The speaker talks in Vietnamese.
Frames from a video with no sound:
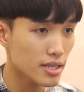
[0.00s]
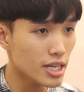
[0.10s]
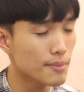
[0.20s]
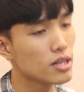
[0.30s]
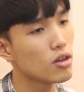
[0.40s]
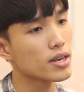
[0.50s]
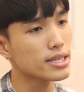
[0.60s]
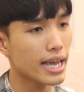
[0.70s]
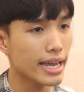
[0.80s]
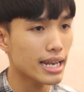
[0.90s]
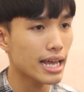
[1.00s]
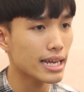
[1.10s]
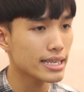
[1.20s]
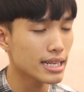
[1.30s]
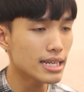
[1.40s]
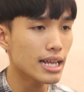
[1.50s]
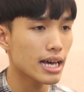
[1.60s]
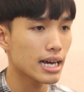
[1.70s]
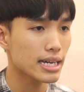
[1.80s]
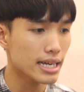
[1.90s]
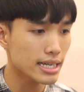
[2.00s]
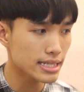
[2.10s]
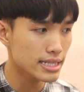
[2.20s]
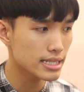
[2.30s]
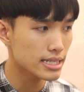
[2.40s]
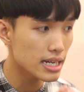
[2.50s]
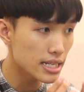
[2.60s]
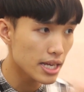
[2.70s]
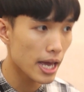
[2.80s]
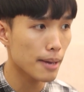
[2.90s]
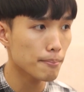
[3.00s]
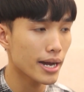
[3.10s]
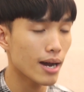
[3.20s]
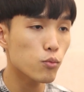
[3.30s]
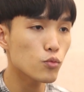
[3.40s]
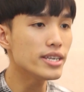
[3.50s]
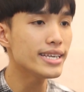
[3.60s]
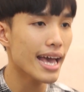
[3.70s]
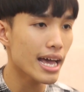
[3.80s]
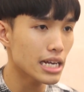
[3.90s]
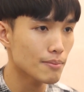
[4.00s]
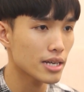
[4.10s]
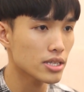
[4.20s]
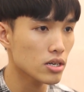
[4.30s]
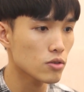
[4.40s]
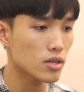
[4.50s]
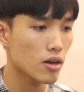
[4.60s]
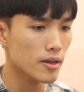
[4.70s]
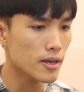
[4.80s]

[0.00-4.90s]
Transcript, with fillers: mà những cái bình luận như vậy lại chính là cái kinh nghiệm bài học quý giá để mà cho của tỏi